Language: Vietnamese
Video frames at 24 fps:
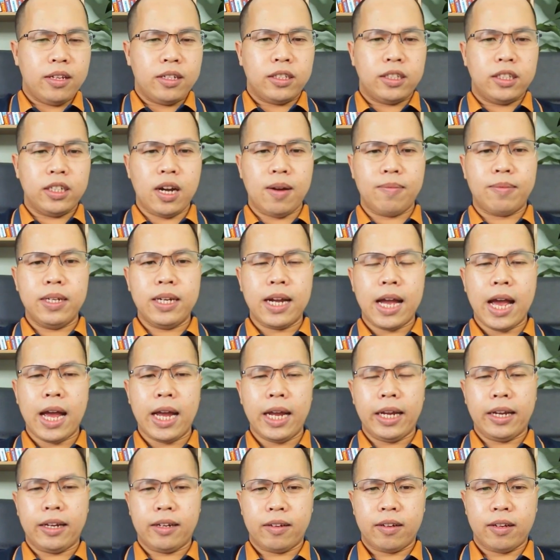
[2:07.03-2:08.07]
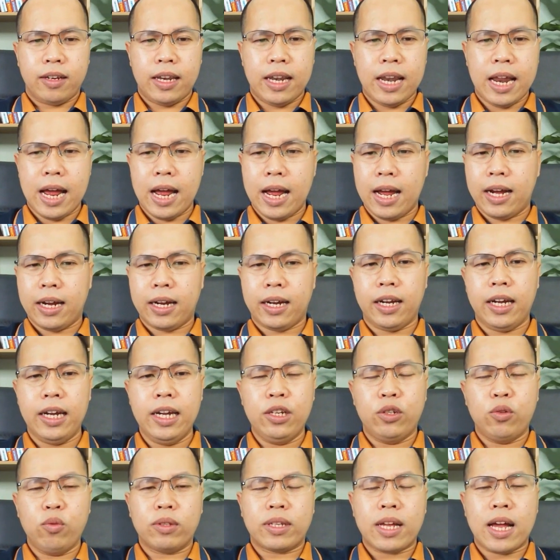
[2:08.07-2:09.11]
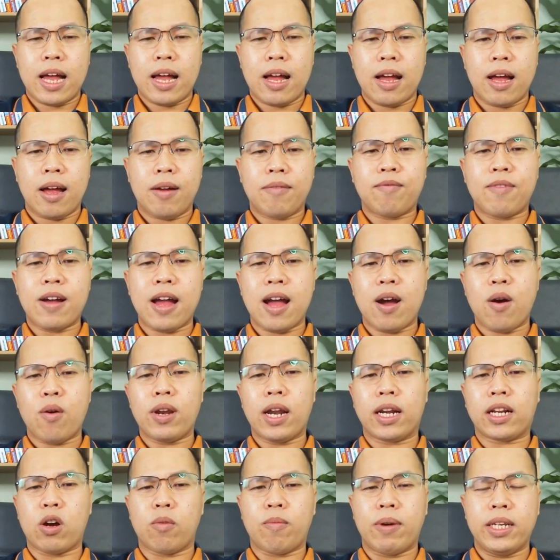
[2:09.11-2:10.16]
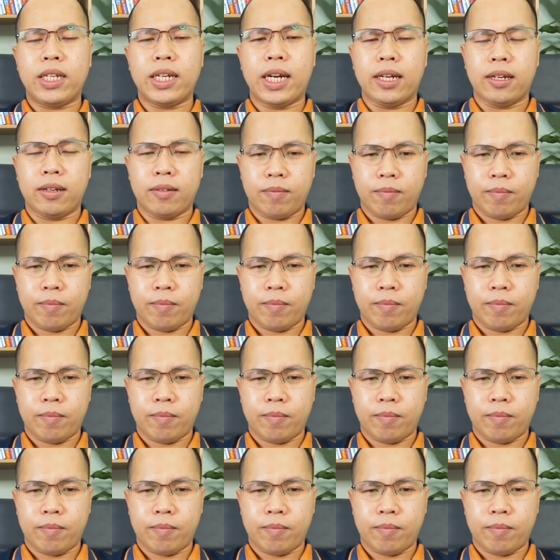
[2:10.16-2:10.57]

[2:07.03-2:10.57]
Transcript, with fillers: Trường hợp thứ hai là khi chúng ta vào đặt cọc bán chênh